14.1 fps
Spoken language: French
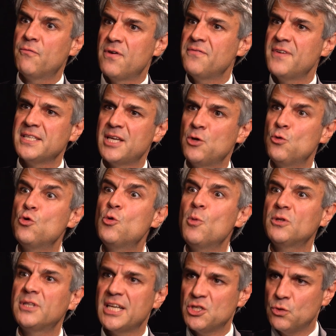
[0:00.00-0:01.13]
fait face à une
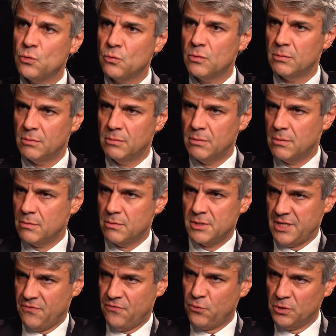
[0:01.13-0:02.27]
augmentation de
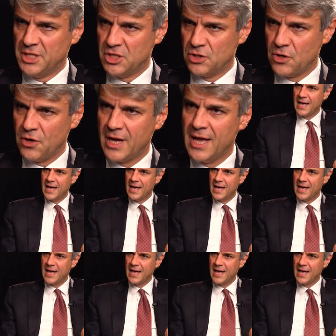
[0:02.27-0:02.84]
ses fournisseurs,